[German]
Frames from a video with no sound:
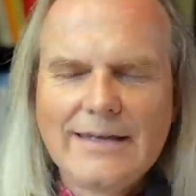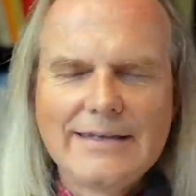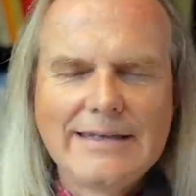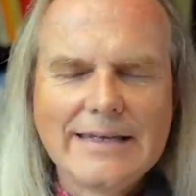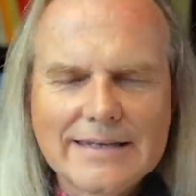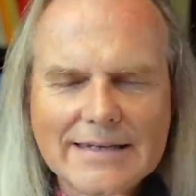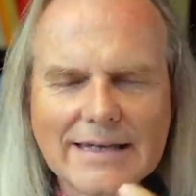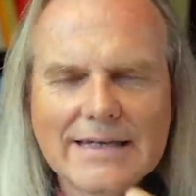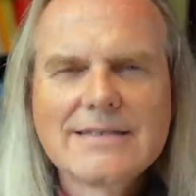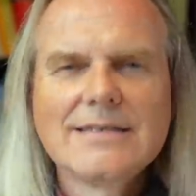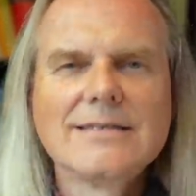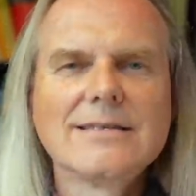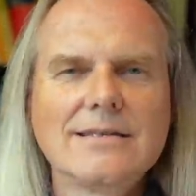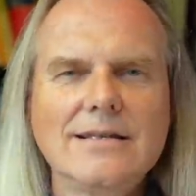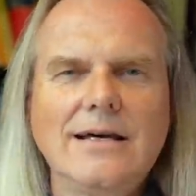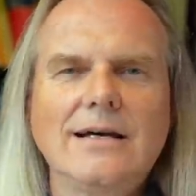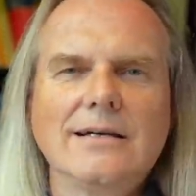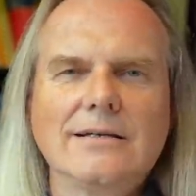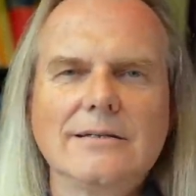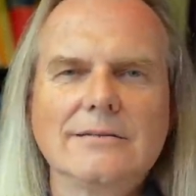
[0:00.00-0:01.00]
der
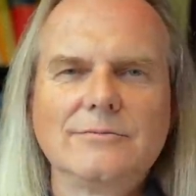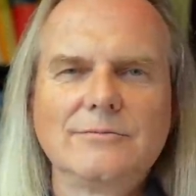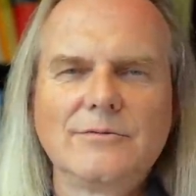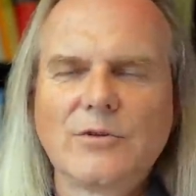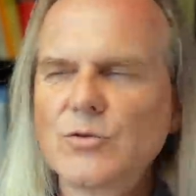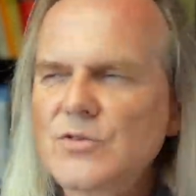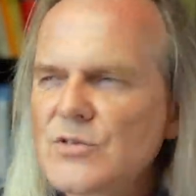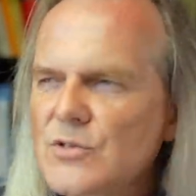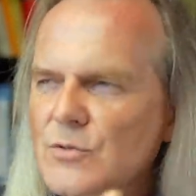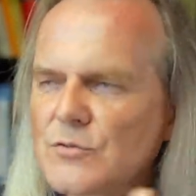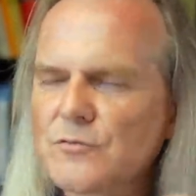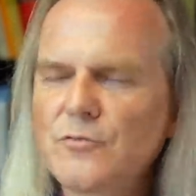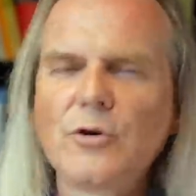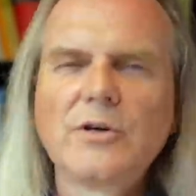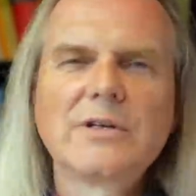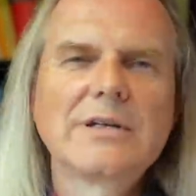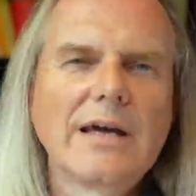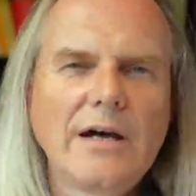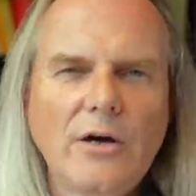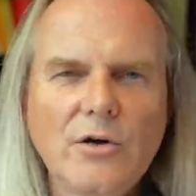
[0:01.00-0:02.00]
Interessenslage, können sie
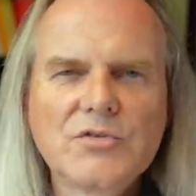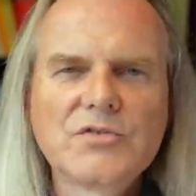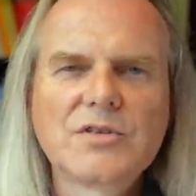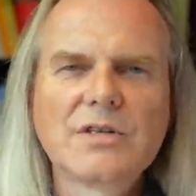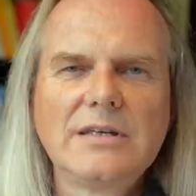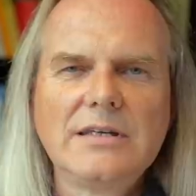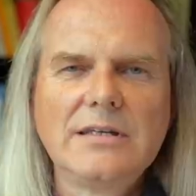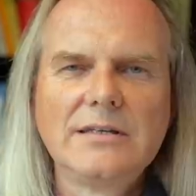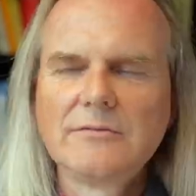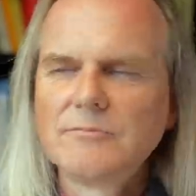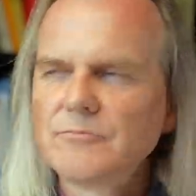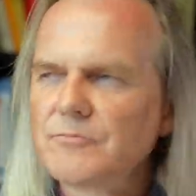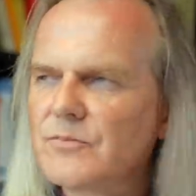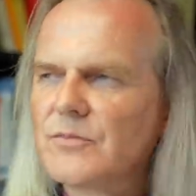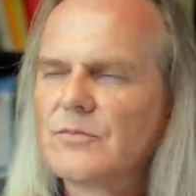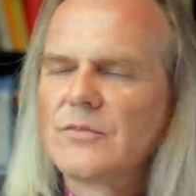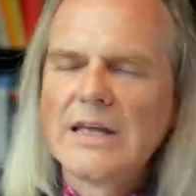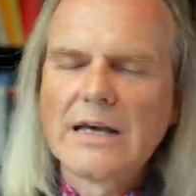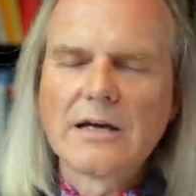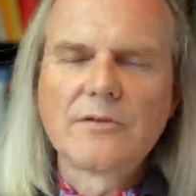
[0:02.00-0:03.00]
sofort rauskriegen,
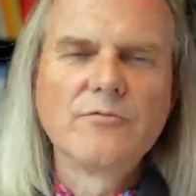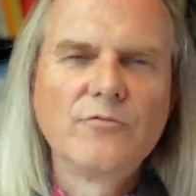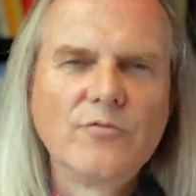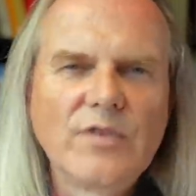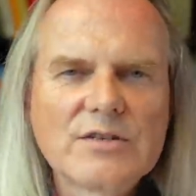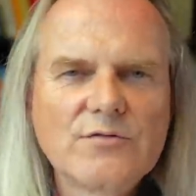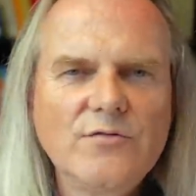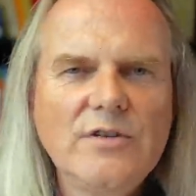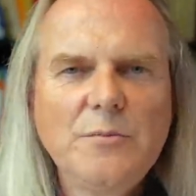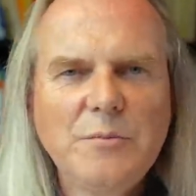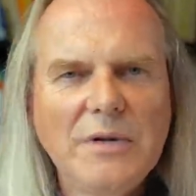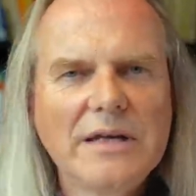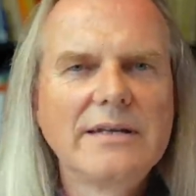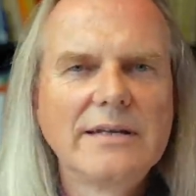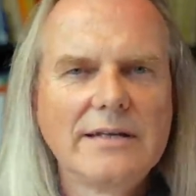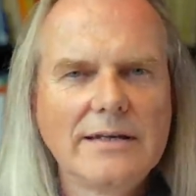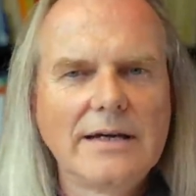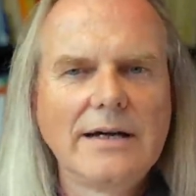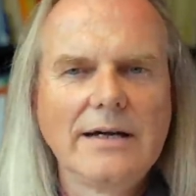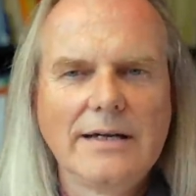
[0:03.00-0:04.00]
ja, was will man
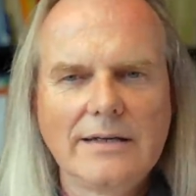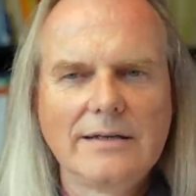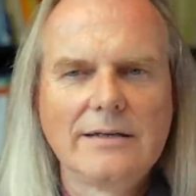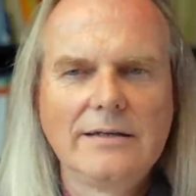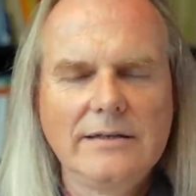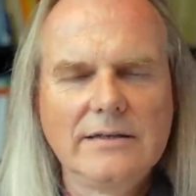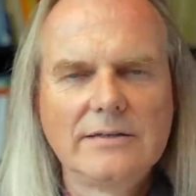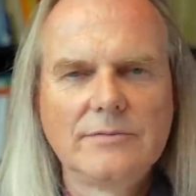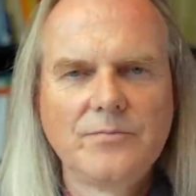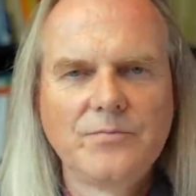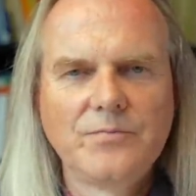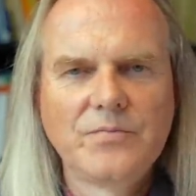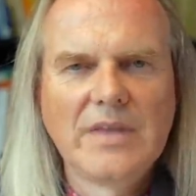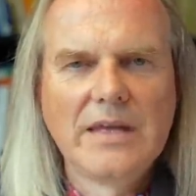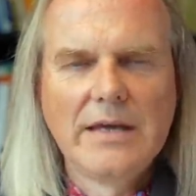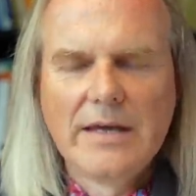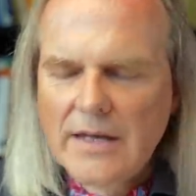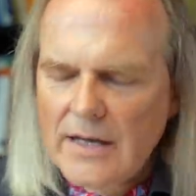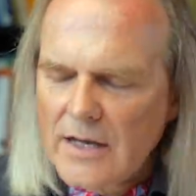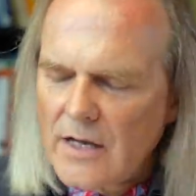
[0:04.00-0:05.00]
denn eigentlich?
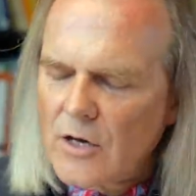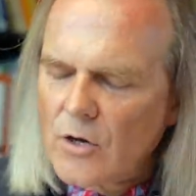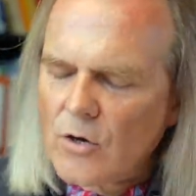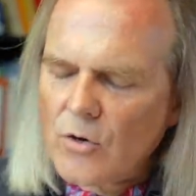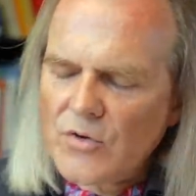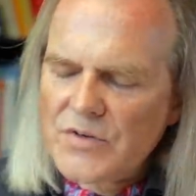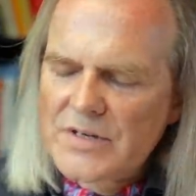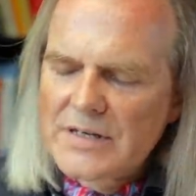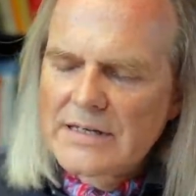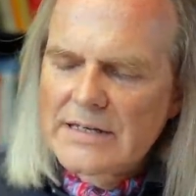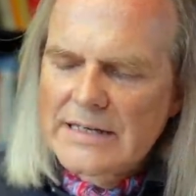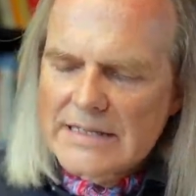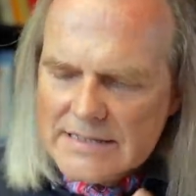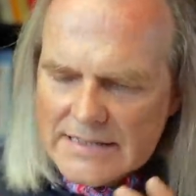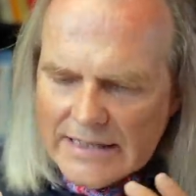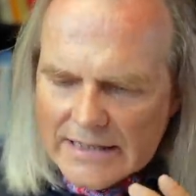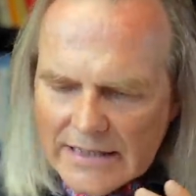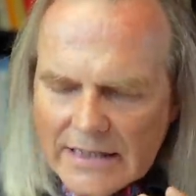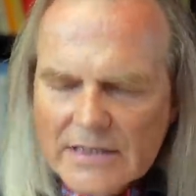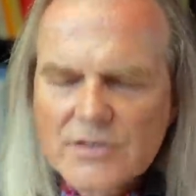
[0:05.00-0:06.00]
Und das
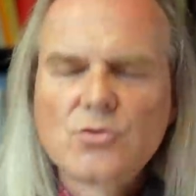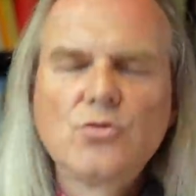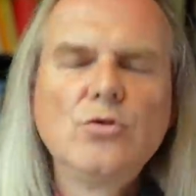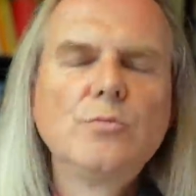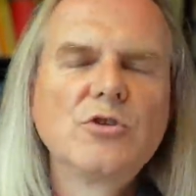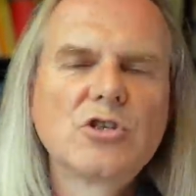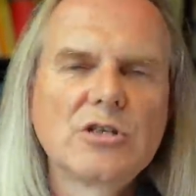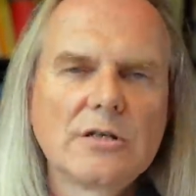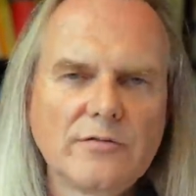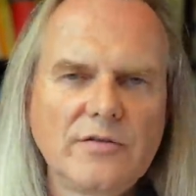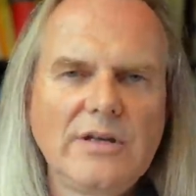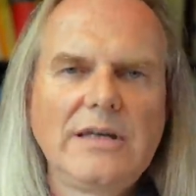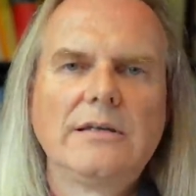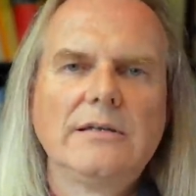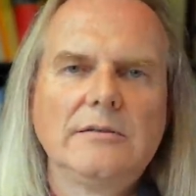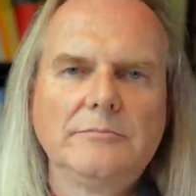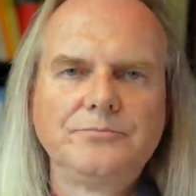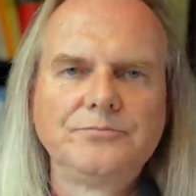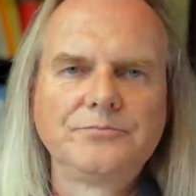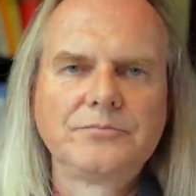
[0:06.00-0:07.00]
ist ein ganz typischer
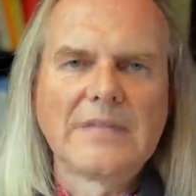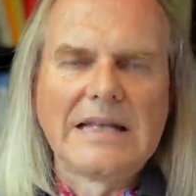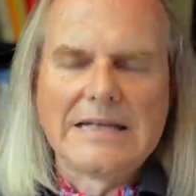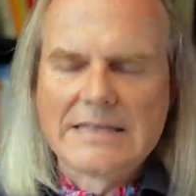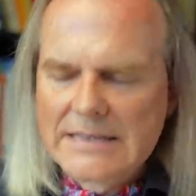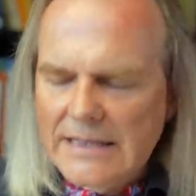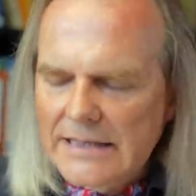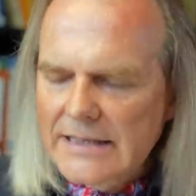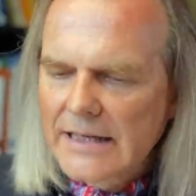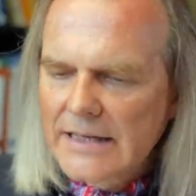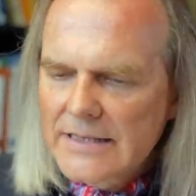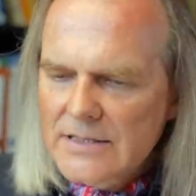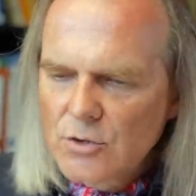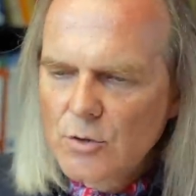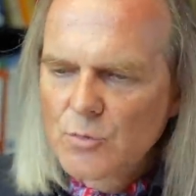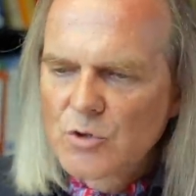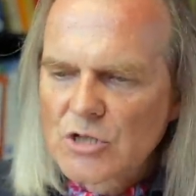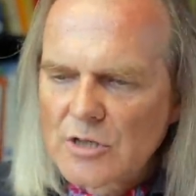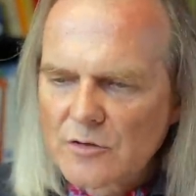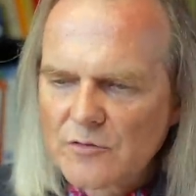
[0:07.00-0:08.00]
Fehler. Also es ist ein ganz
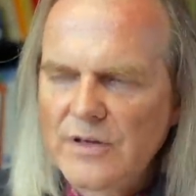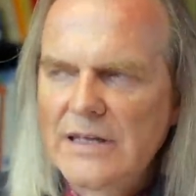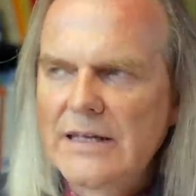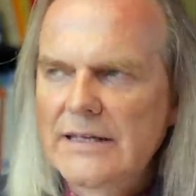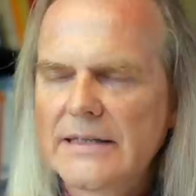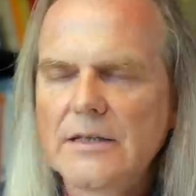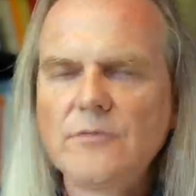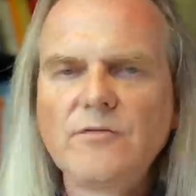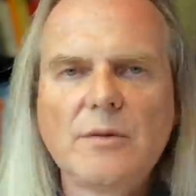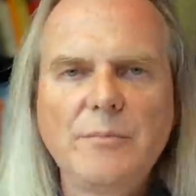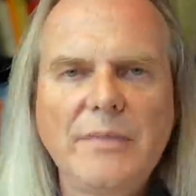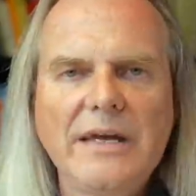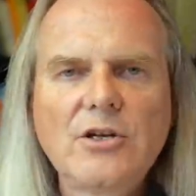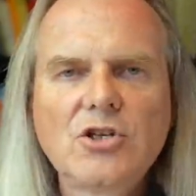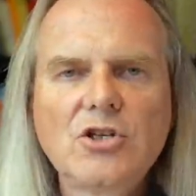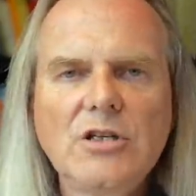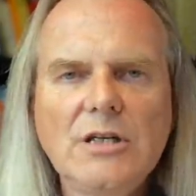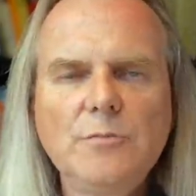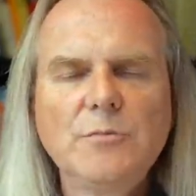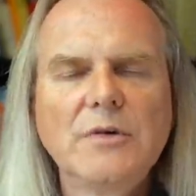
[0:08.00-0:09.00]
typischer Fehler, den wir
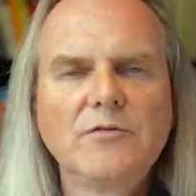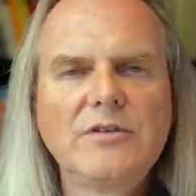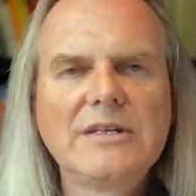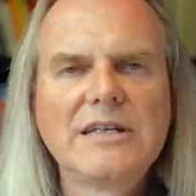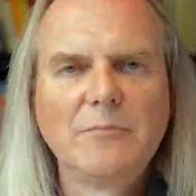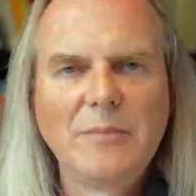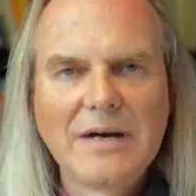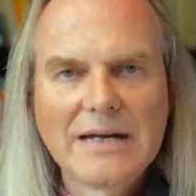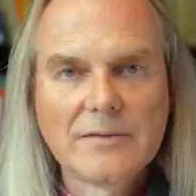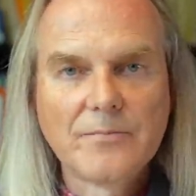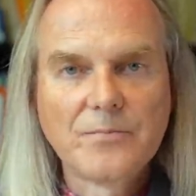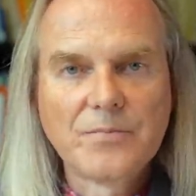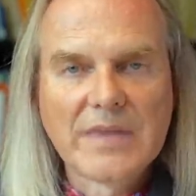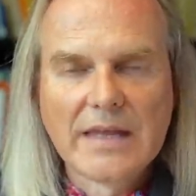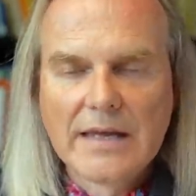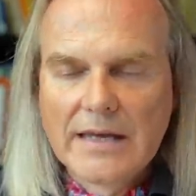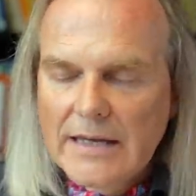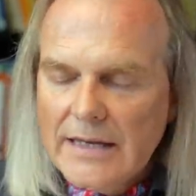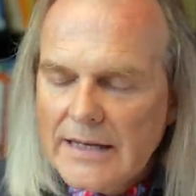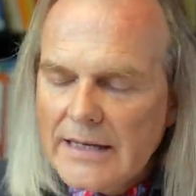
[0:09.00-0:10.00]
Menschen immer wieder machen,
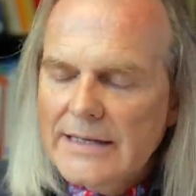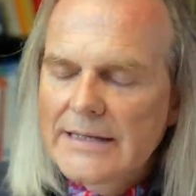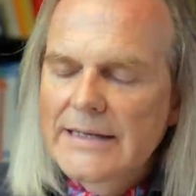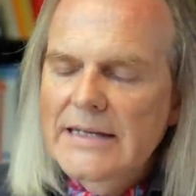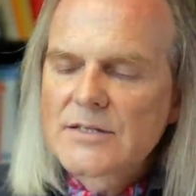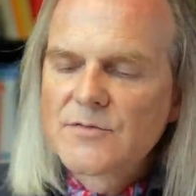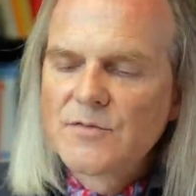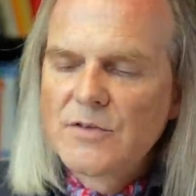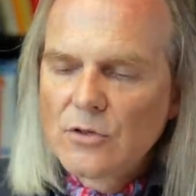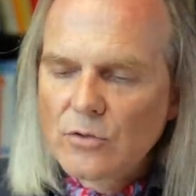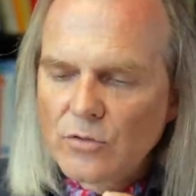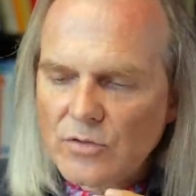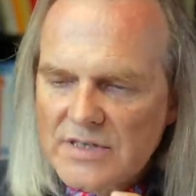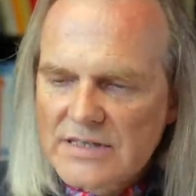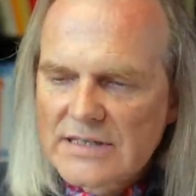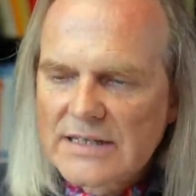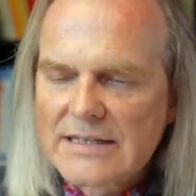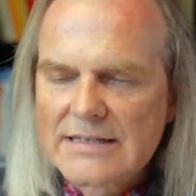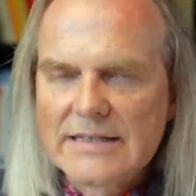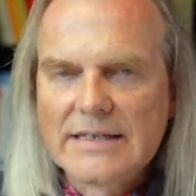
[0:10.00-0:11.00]
dass wir
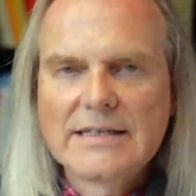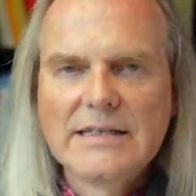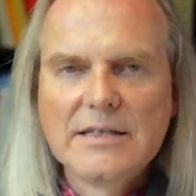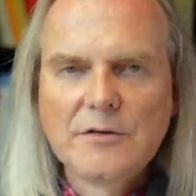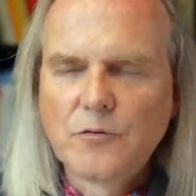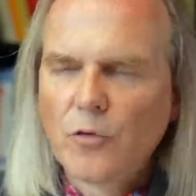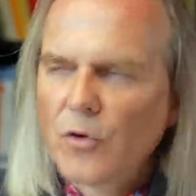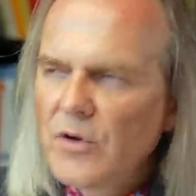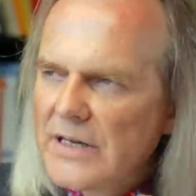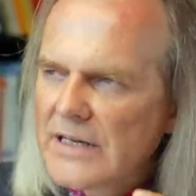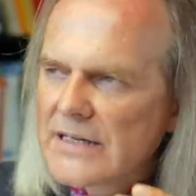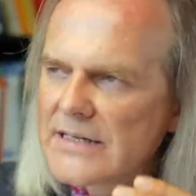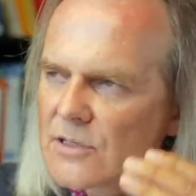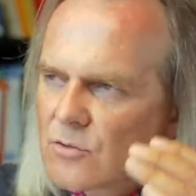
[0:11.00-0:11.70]
uns tatsächlich von der